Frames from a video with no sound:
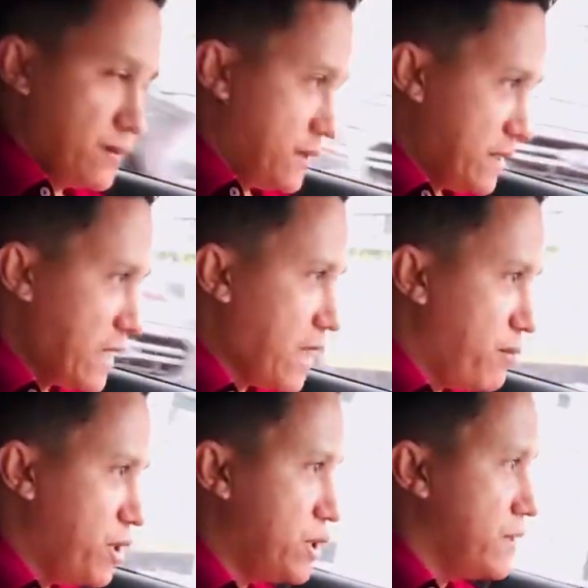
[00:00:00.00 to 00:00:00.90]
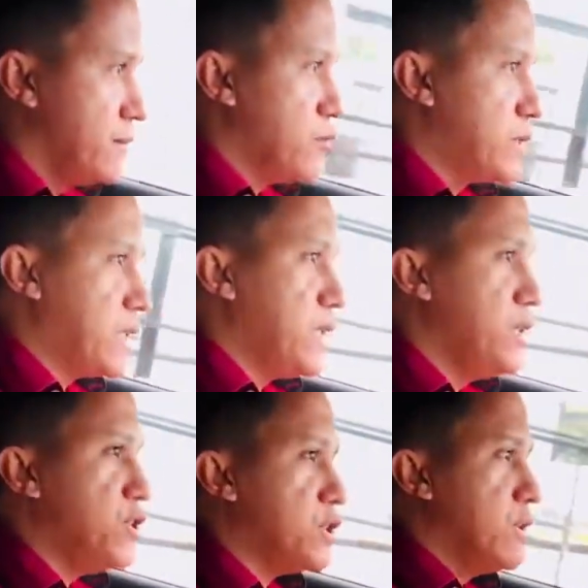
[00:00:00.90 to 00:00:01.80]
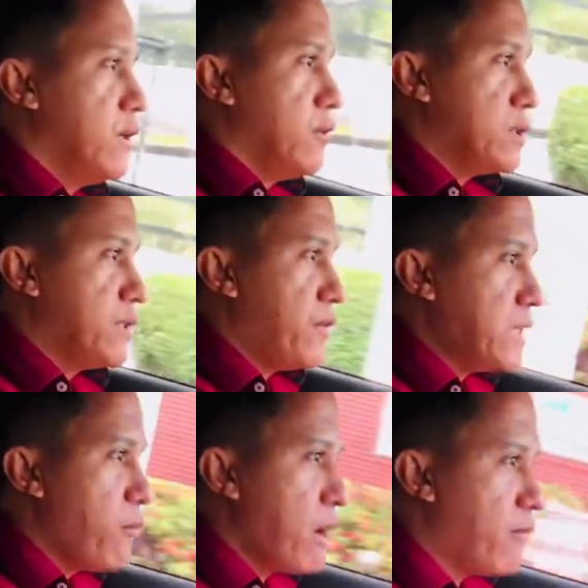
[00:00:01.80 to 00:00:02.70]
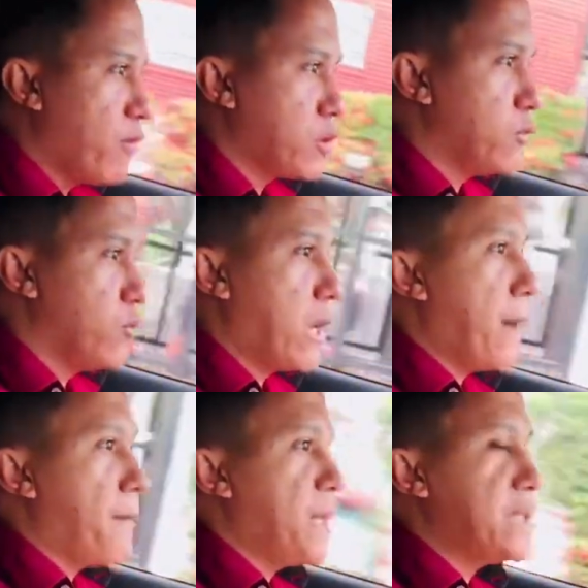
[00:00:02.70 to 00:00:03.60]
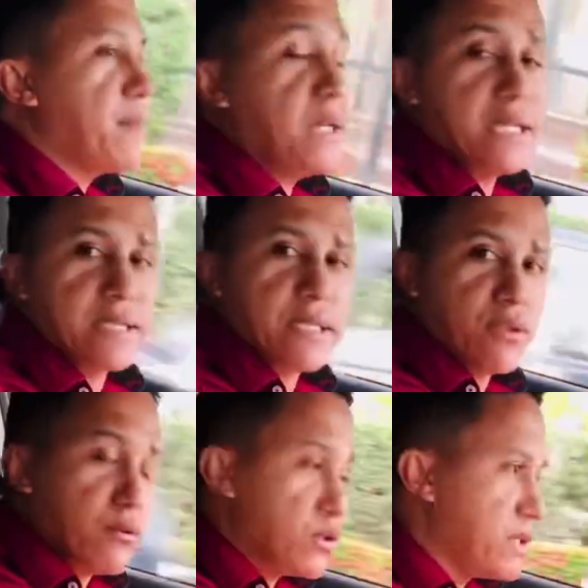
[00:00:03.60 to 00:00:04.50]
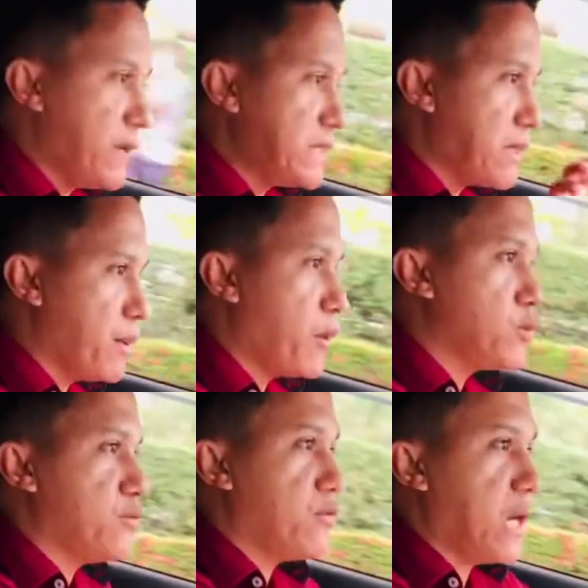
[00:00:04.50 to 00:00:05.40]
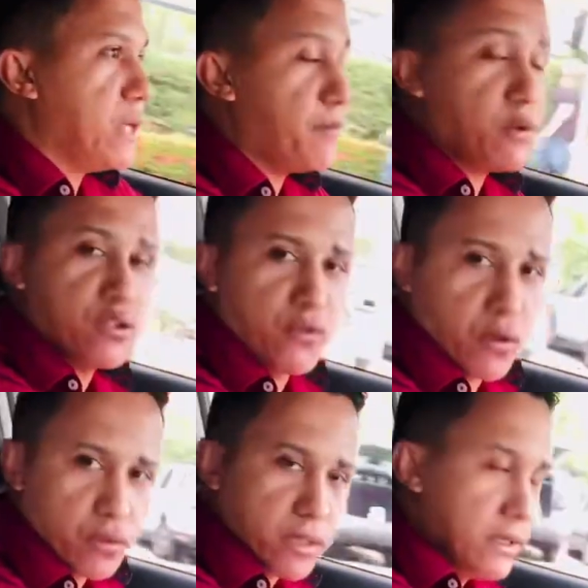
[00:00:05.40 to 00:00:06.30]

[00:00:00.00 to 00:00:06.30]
determine o seguinte, você vai dar uma volta num lugar pré-estabelecido, que você vai saber para onde vai e para onde volta.